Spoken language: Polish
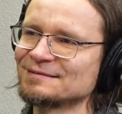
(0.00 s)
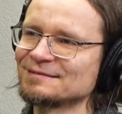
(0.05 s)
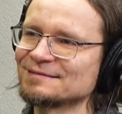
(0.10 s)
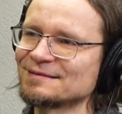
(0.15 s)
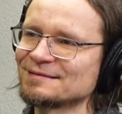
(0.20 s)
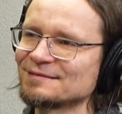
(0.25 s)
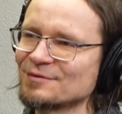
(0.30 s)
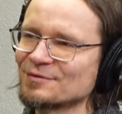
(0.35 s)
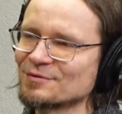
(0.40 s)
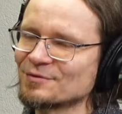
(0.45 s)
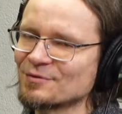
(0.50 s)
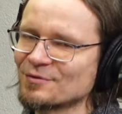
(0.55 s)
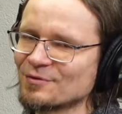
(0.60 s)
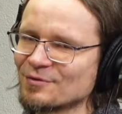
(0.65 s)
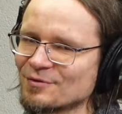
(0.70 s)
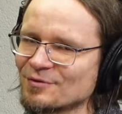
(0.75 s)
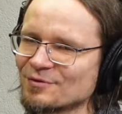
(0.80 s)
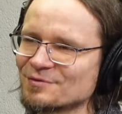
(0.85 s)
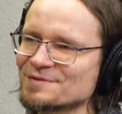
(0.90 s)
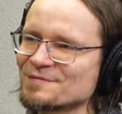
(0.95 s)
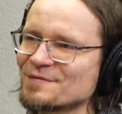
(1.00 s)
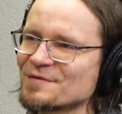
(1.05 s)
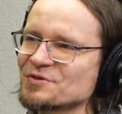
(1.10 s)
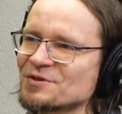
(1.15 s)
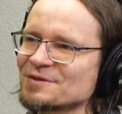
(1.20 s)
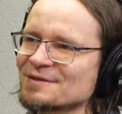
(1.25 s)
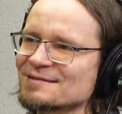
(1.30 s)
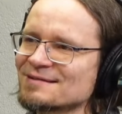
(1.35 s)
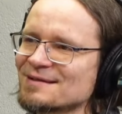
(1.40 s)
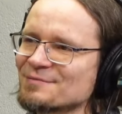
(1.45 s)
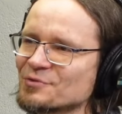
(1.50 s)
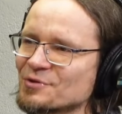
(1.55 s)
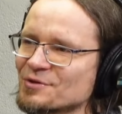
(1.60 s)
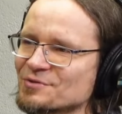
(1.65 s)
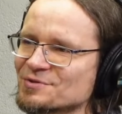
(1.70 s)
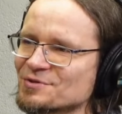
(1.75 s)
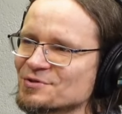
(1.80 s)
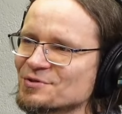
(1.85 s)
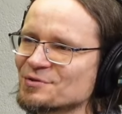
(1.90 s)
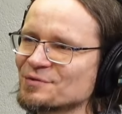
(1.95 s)
y, o, o, mm. zwierzęta
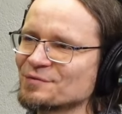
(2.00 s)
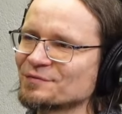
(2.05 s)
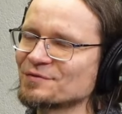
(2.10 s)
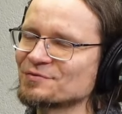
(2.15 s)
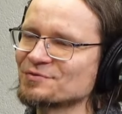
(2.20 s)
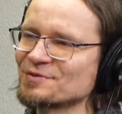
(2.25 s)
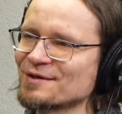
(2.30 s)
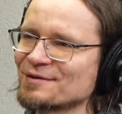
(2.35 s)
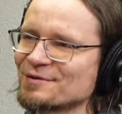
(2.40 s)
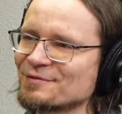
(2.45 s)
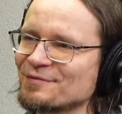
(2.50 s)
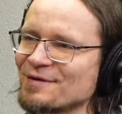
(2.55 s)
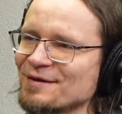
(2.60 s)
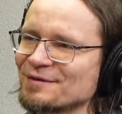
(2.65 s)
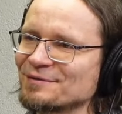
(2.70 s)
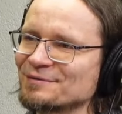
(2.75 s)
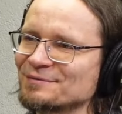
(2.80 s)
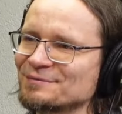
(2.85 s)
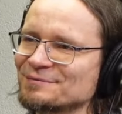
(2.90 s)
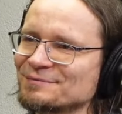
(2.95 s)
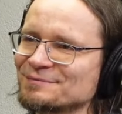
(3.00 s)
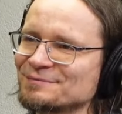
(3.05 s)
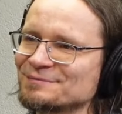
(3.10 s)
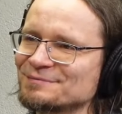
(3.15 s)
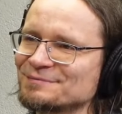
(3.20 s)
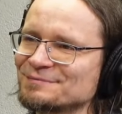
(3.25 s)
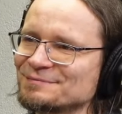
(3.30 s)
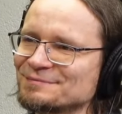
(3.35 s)
zajmujące się również nekrofagiem. A może?